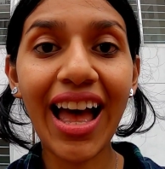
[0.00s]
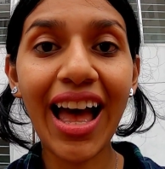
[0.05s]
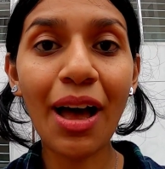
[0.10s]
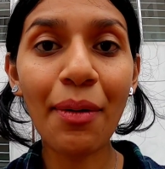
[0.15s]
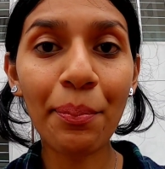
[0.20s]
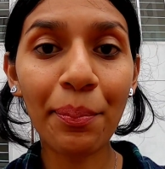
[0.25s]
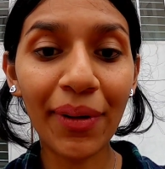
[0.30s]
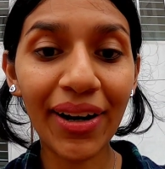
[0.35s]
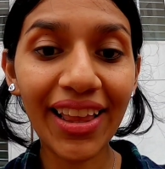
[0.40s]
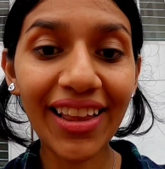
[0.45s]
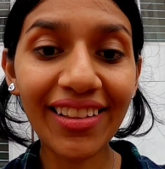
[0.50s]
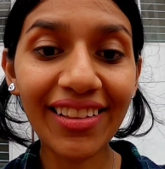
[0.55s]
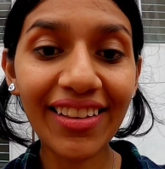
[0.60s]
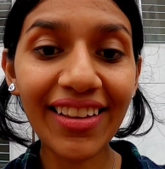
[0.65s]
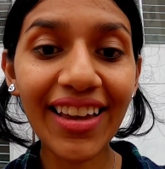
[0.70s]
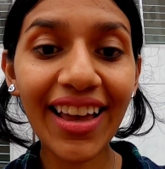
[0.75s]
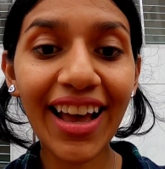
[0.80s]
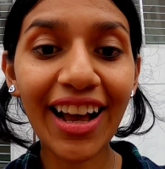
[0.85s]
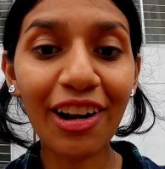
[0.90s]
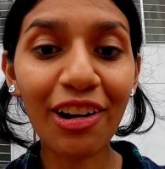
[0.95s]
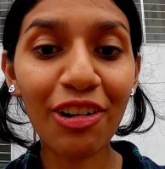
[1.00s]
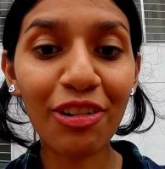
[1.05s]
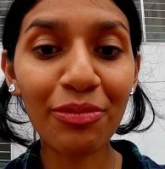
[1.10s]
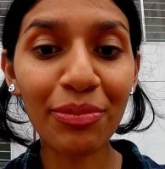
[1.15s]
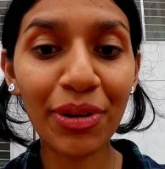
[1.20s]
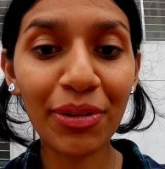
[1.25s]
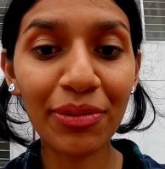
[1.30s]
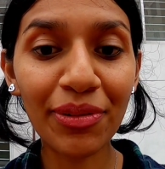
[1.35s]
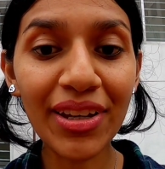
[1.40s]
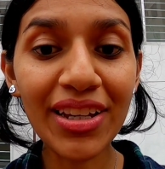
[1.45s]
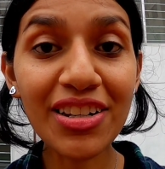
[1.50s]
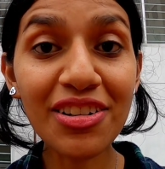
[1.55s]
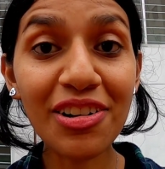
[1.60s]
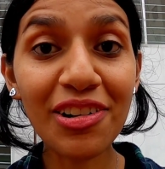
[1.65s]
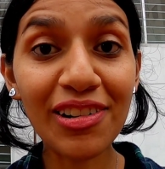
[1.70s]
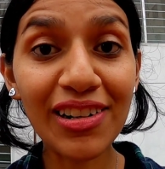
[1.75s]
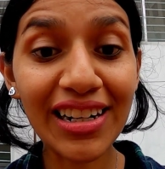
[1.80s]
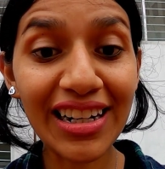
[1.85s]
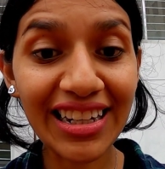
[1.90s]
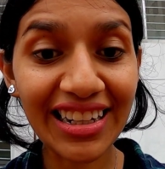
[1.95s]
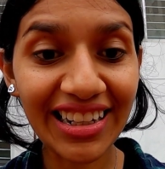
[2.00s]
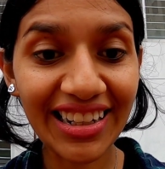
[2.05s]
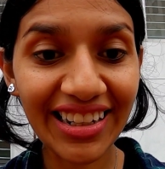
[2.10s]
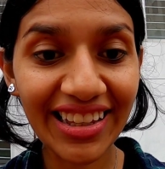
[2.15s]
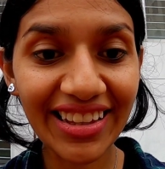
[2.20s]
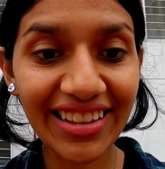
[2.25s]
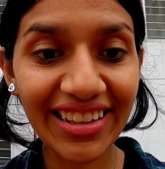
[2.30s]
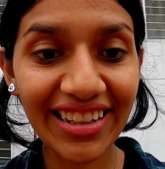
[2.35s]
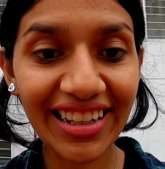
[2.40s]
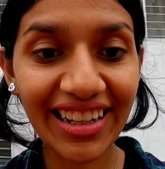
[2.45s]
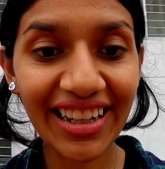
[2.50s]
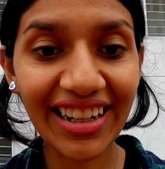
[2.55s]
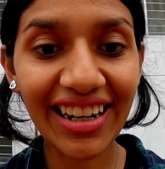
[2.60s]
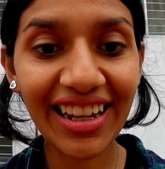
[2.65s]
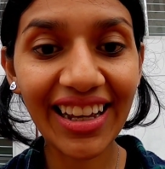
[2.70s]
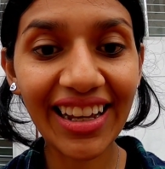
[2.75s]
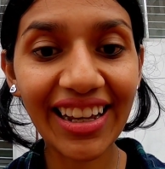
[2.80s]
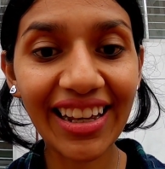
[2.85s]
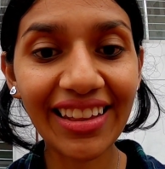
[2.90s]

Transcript: Aprende a convivir con la crítica. La